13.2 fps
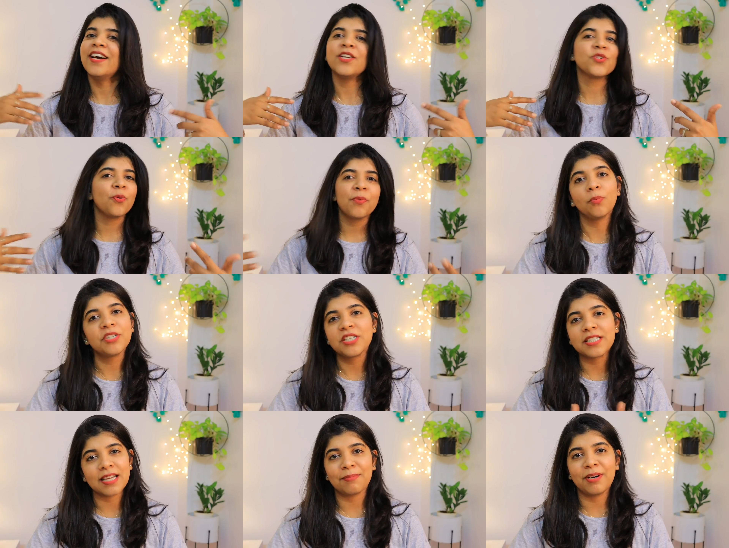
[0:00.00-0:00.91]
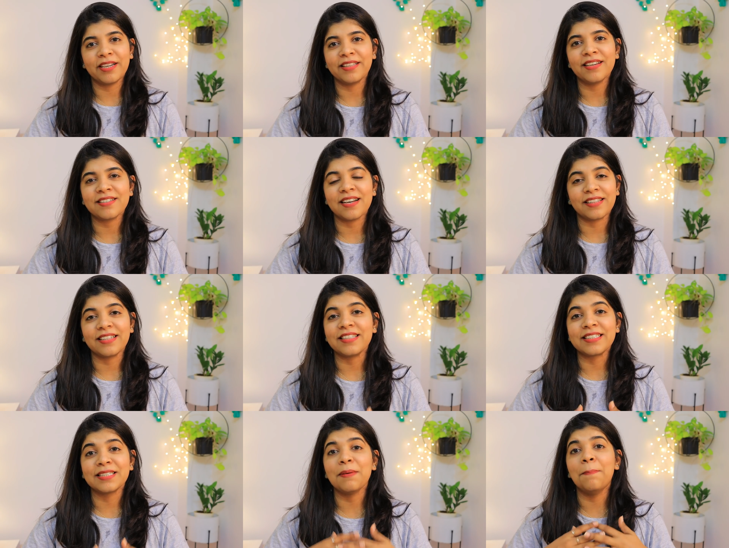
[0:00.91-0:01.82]
या जो जो भी चीज़ें आप खरीदना चाहते हैं
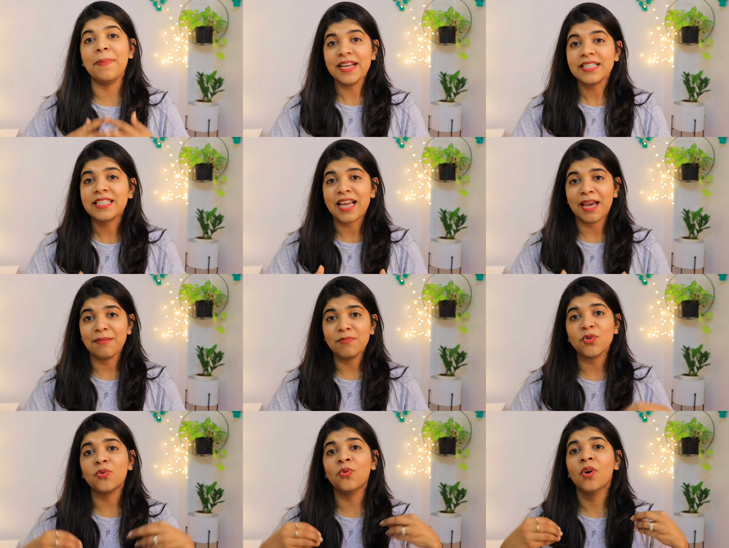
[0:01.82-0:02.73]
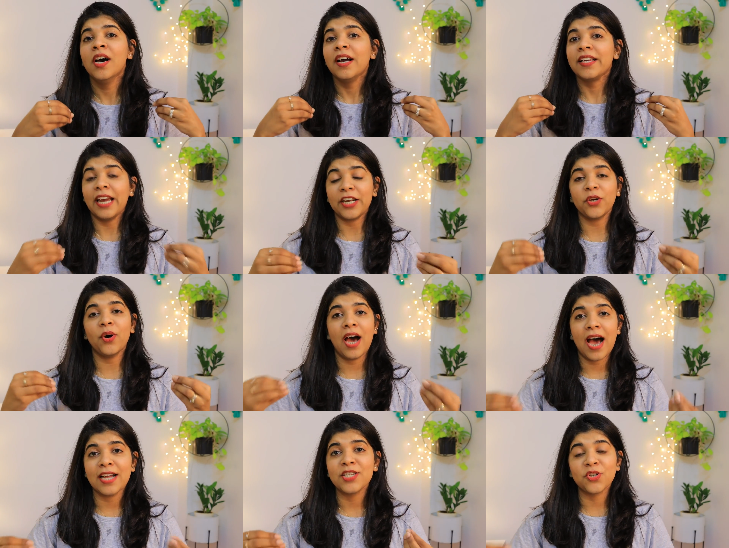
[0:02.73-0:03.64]
दिस इज़ द बेस्ट बेस्ट टाइम टू गेट योर
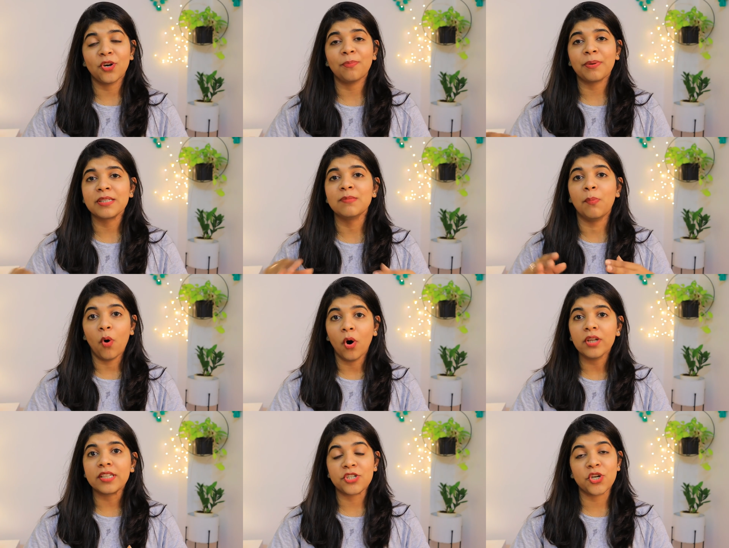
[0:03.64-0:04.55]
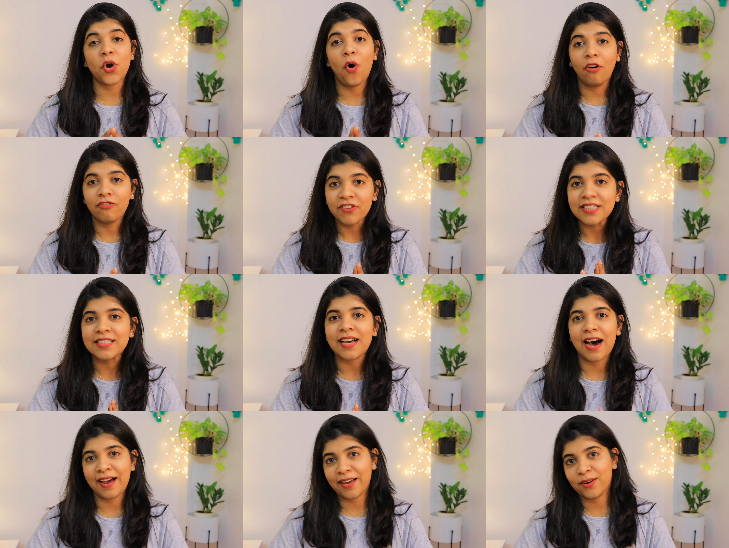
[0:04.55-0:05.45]
हैंड्स ऑन बिकॉज बहुत अच्छे ऑफर्स
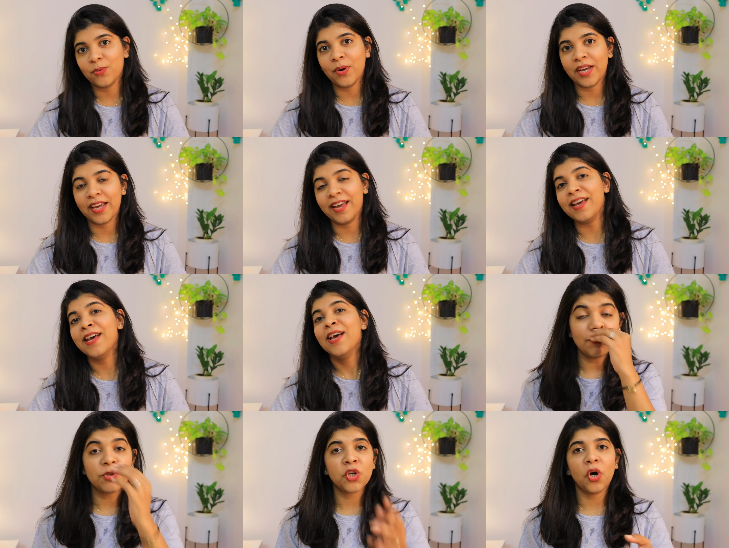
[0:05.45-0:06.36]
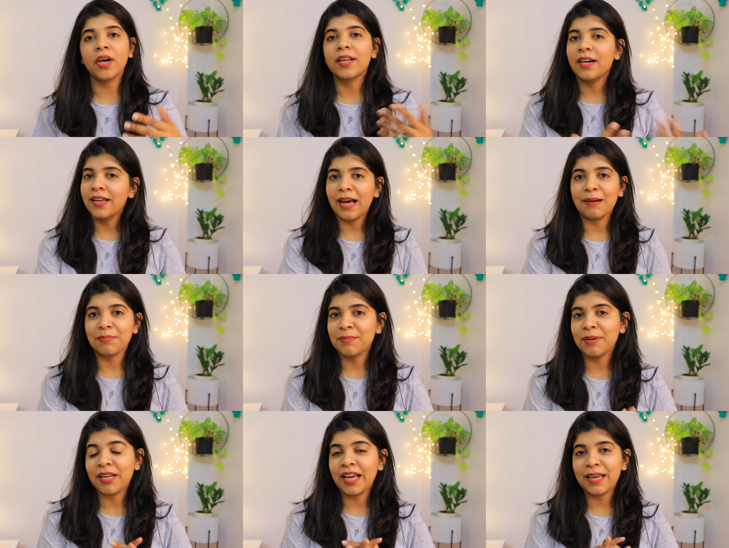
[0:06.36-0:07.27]
आए हुए हैं तो आई एम श्योर कल
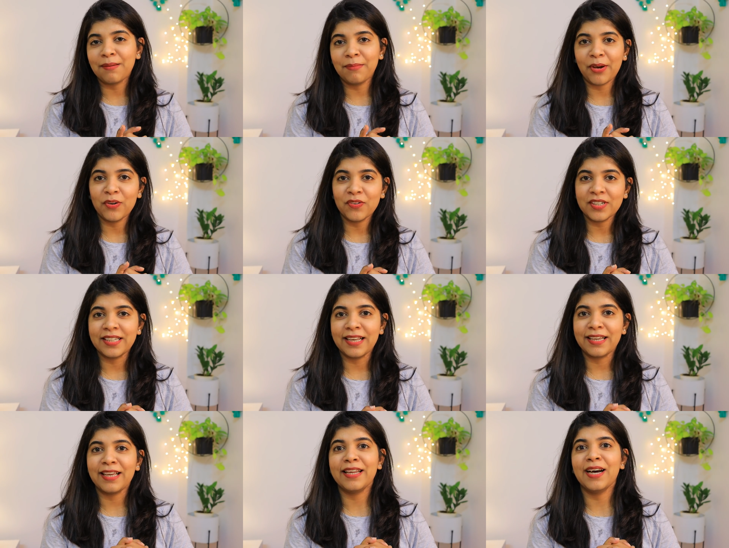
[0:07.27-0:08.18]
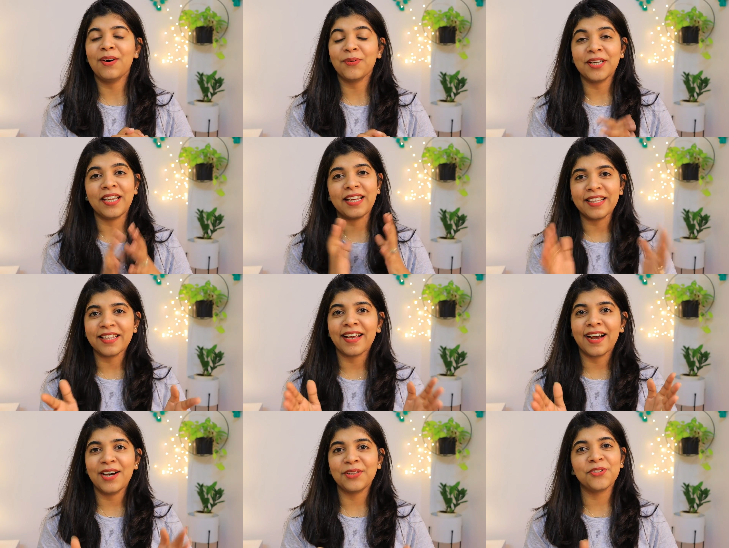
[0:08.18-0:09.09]
आपने मेरा एक मेक देख ही लिया होगा नहीं
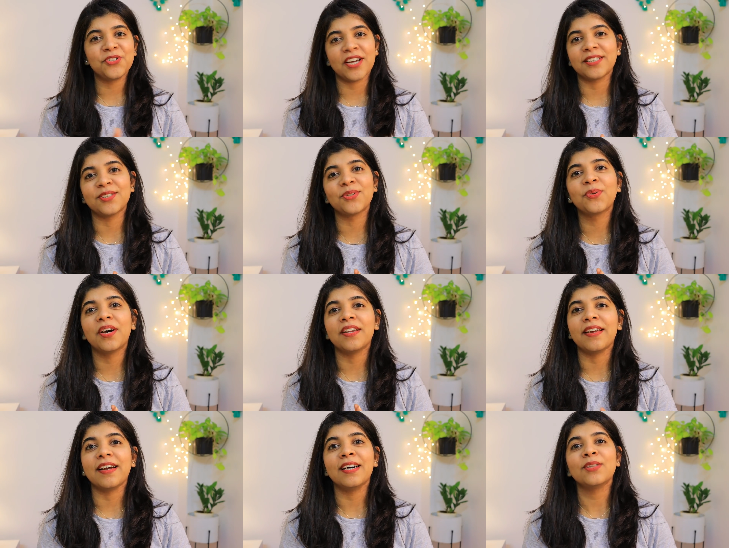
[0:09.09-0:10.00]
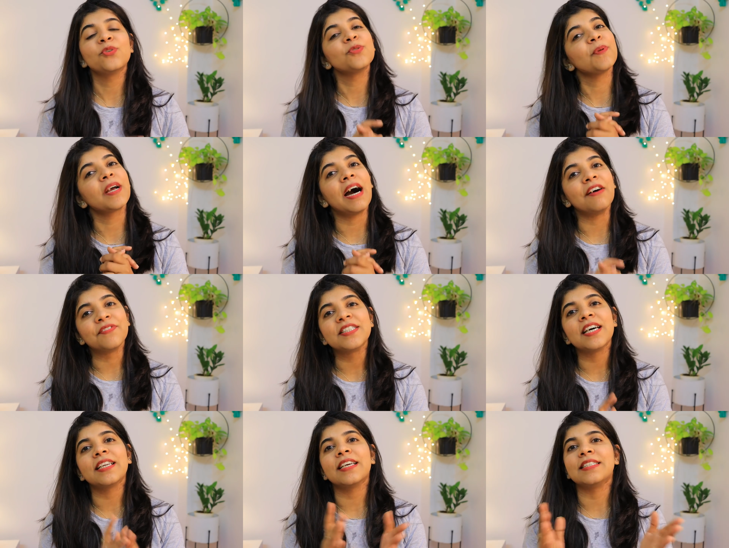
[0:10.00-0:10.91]
देखा है तो चेक जरूर करिएगा तो उसमें
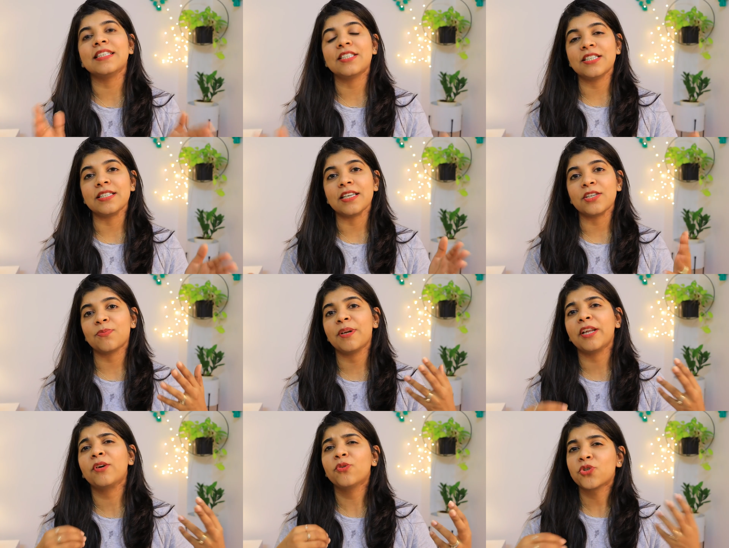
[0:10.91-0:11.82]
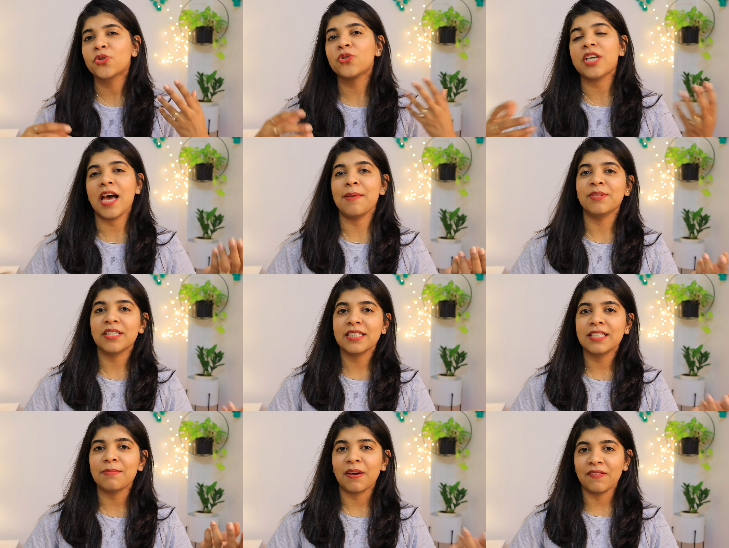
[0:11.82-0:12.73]
काफ़ी सारी ऐसी चीज़ें हैं जो मैंने कुछ कुछ
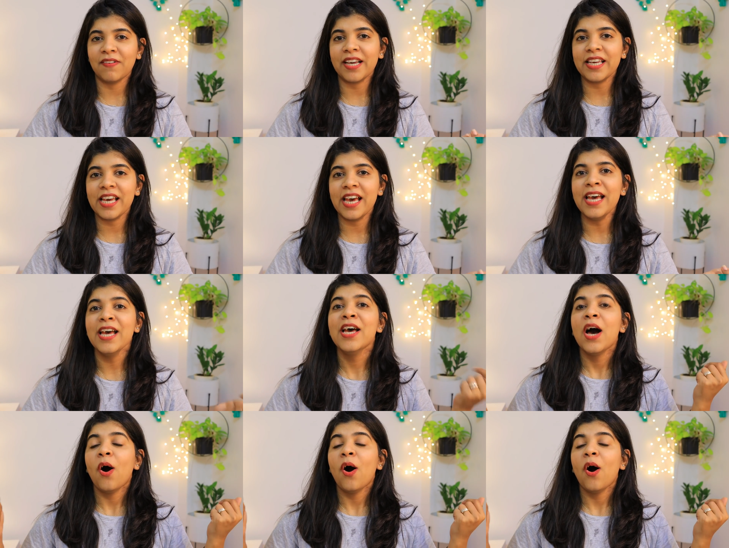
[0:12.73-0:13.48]
अमेजन से मंगवाई है